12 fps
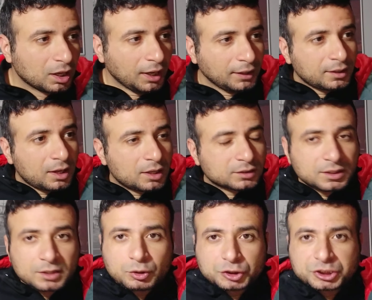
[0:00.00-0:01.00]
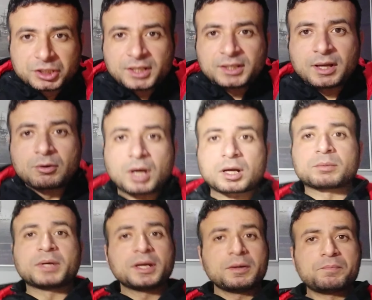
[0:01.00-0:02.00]
احنا 22 دوله
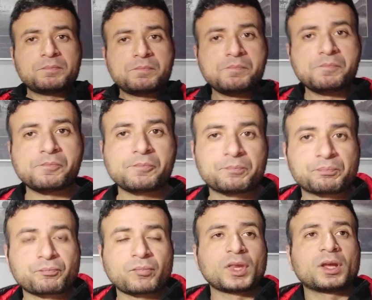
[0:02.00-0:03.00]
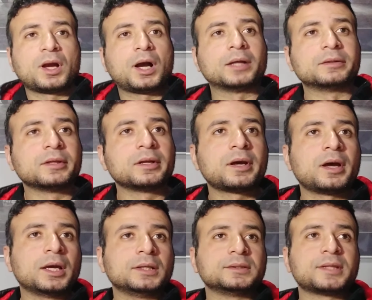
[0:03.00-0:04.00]
عربيه
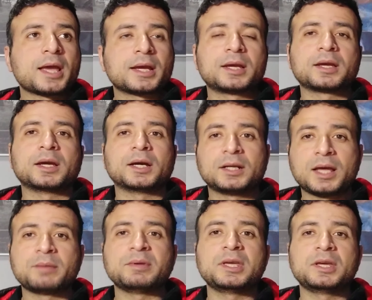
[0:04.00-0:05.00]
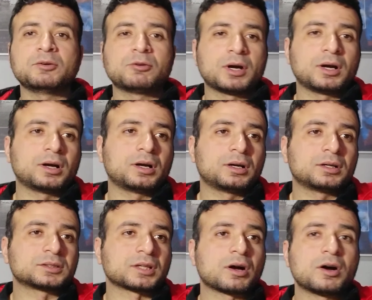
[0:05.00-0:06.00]
عندنا انتاج اعلامي
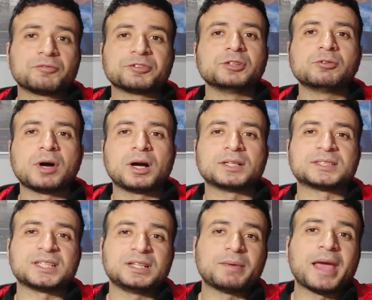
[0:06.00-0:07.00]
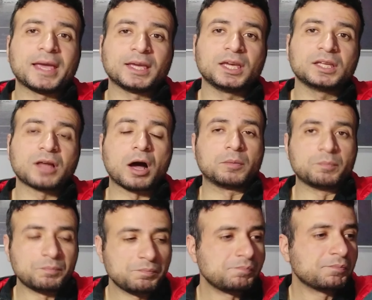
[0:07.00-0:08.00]
وثقافي وسينمائي ضخم
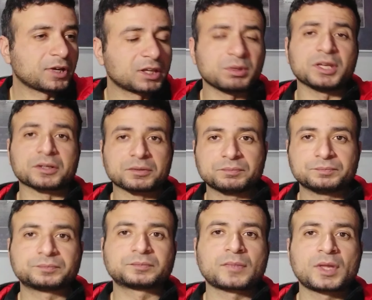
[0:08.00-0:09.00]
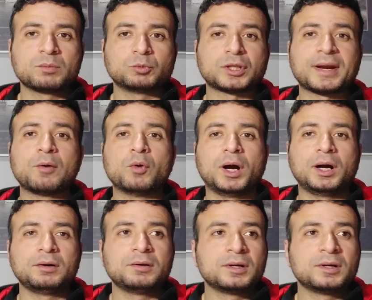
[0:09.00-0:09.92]
كبير متنوع